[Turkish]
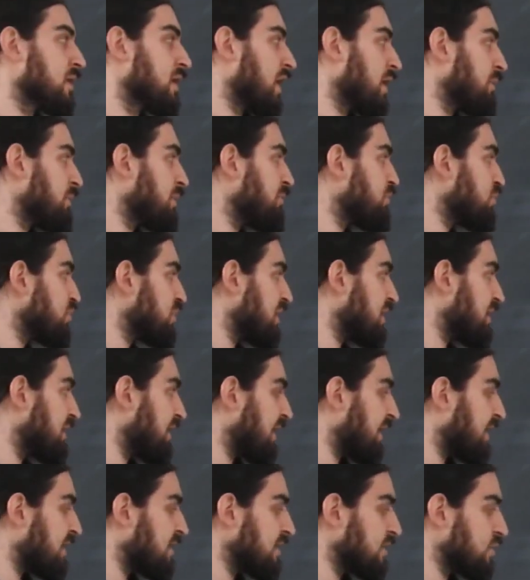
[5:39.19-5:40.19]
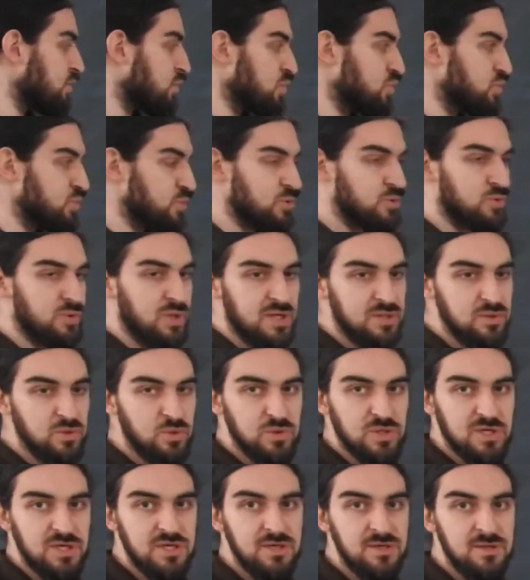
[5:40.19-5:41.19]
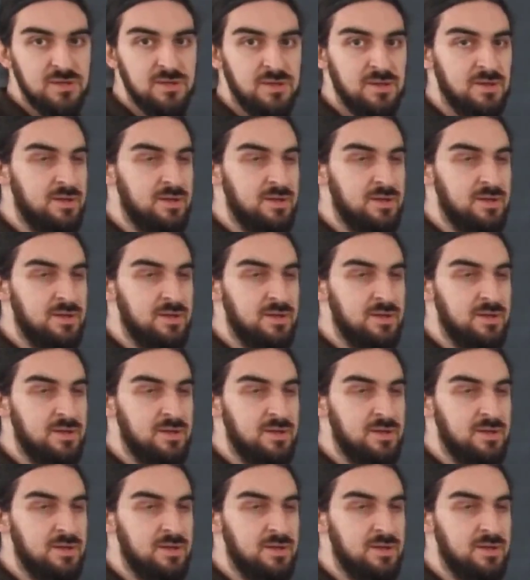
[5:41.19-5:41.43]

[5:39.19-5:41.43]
Ama bu lineerlik koşulundan dolayı